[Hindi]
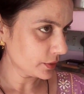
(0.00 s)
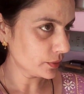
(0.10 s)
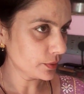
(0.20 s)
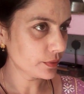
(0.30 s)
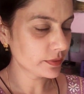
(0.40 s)

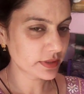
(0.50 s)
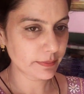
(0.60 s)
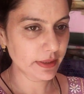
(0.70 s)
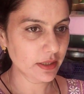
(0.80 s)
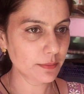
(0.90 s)
तो
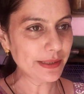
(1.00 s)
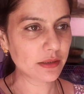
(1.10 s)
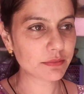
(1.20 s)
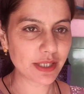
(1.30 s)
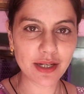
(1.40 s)
सभी
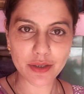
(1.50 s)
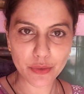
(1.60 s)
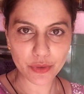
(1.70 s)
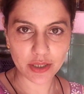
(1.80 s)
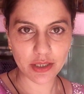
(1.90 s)
मतलब
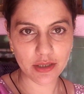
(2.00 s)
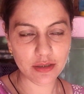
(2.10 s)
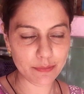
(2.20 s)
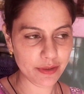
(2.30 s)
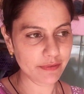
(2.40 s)
तैयार हो रहे
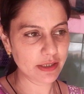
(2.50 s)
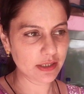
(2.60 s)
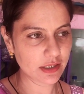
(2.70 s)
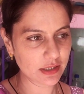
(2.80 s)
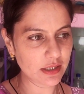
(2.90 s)
हैं कपड़े
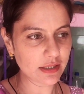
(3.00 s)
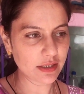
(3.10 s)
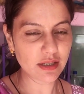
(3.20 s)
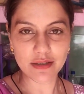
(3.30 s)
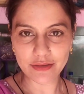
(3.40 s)
वगैरह लगा
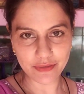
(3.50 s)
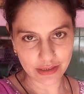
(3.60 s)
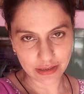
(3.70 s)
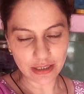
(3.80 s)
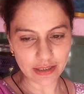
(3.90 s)
के खाना
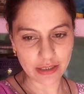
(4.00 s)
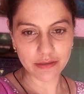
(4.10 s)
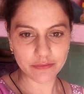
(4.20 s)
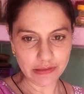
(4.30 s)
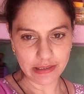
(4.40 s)
वाना
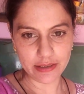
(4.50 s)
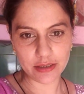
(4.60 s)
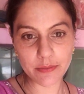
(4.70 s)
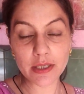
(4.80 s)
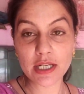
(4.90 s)
खाने वाले
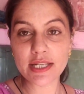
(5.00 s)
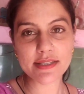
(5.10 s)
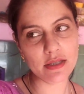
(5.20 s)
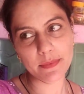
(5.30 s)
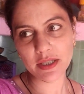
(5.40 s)
हैं
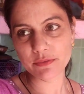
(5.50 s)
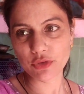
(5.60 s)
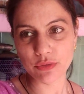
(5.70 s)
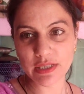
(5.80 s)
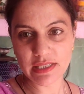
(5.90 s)
इसके बाद
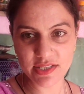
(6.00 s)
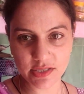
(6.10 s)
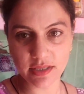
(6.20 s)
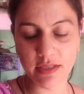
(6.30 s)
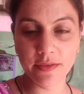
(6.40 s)
वो निकल
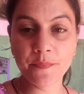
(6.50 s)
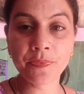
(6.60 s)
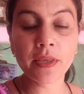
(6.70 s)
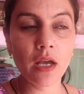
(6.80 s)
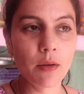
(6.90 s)
जाएंगे
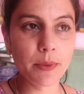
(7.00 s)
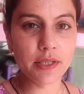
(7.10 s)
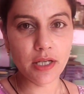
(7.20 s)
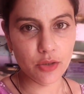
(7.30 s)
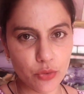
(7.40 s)

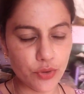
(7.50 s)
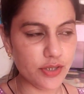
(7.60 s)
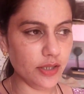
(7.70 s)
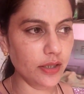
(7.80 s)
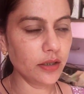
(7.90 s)

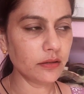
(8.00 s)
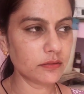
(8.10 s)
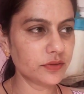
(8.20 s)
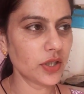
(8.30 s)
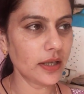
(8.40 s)
पठानकोट से
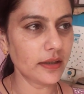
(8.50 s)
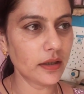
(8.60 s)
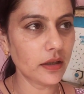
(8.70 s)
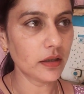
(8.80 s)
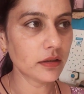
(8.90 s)

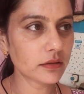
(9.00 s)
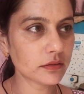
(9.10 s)
जाएंगे